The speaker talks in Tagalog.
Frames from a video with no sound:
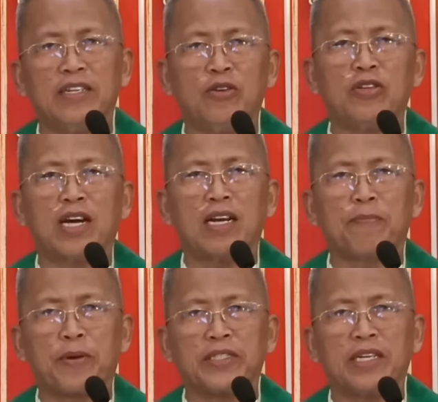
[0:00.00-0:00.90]

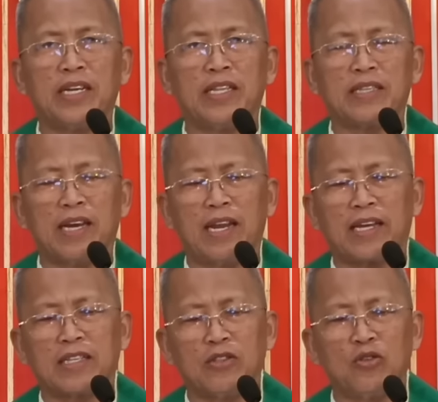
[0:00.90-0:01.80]
Donald
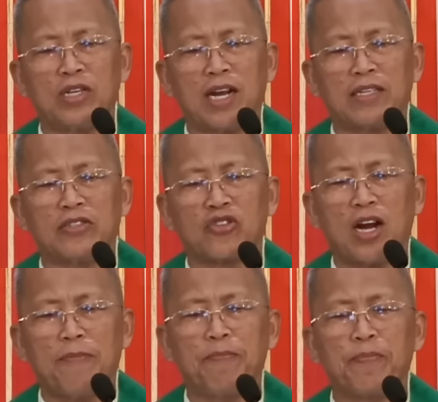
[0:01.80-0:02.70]
President-elect Donald
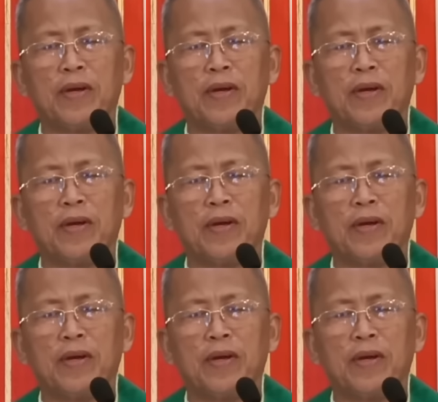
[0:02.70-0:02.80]
Trump